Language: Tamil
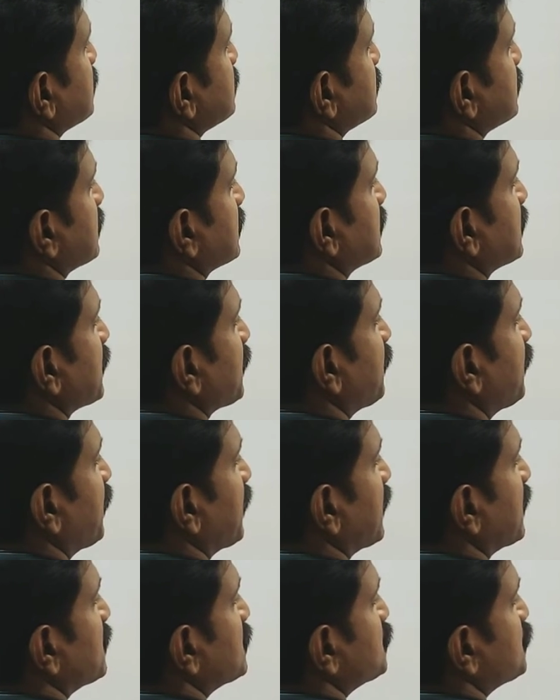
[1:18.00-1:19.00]
எக்ஸை
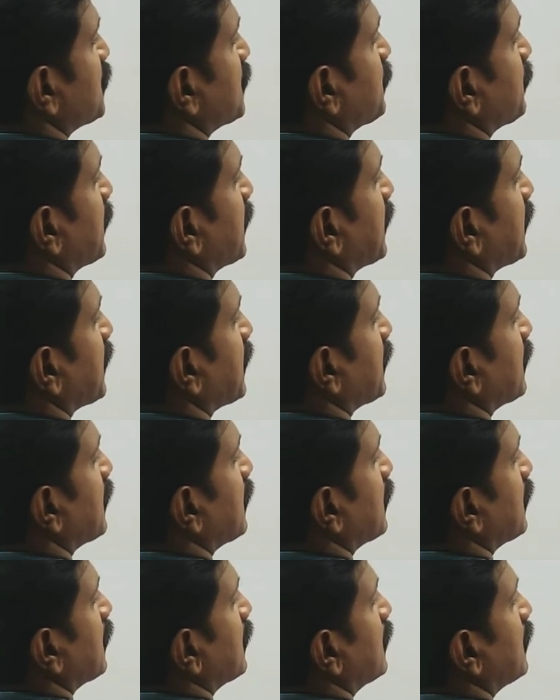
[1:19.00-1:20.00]
டிஃபரன்ஷியேட்
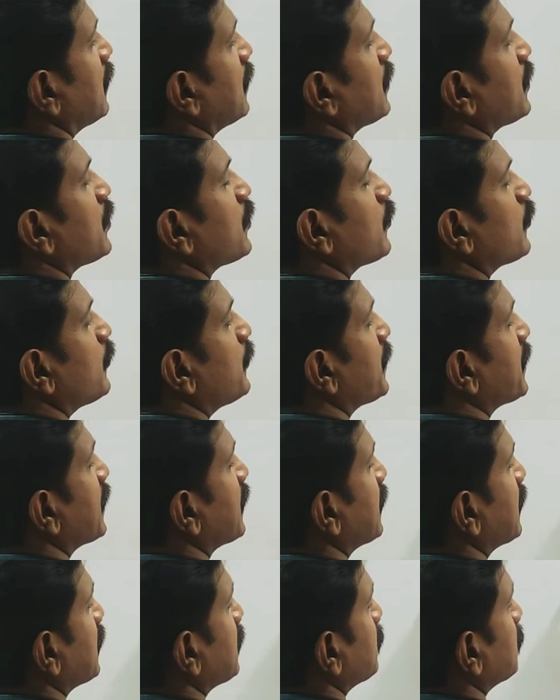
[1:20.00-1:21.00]
பண்ணிங்கன்னா யூ வில் பி
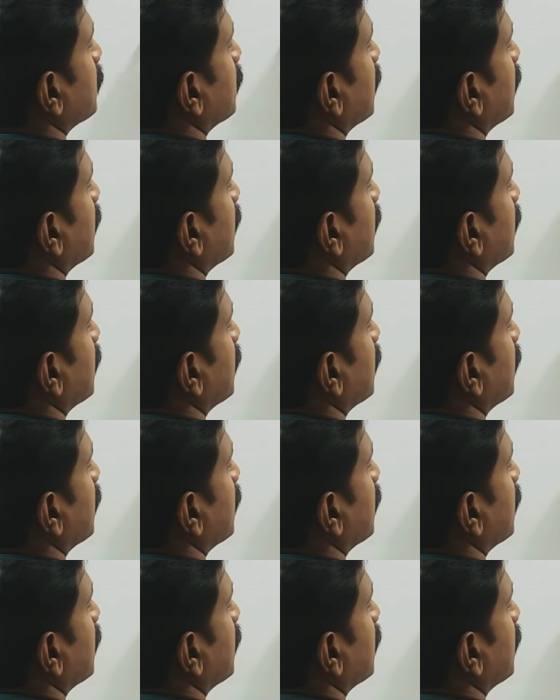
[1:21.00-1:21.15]
கெட்டிங்